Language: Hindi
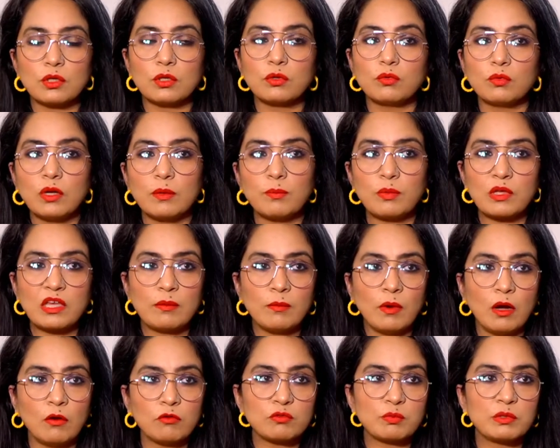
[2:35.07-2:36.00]
तक उन्हें
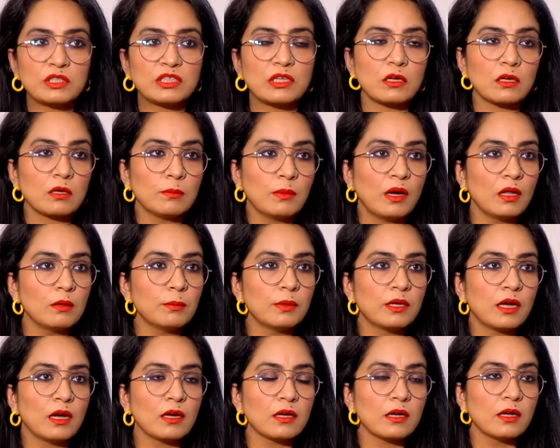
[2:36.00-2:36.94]
पीएम हाउस में जरगमाल
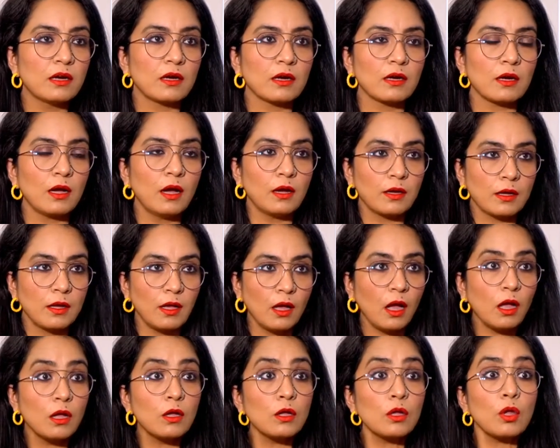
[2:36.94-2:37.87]
बनाकर रखा
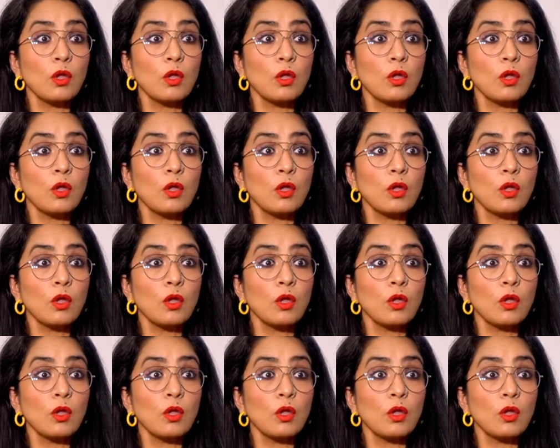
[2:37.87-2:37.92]
गया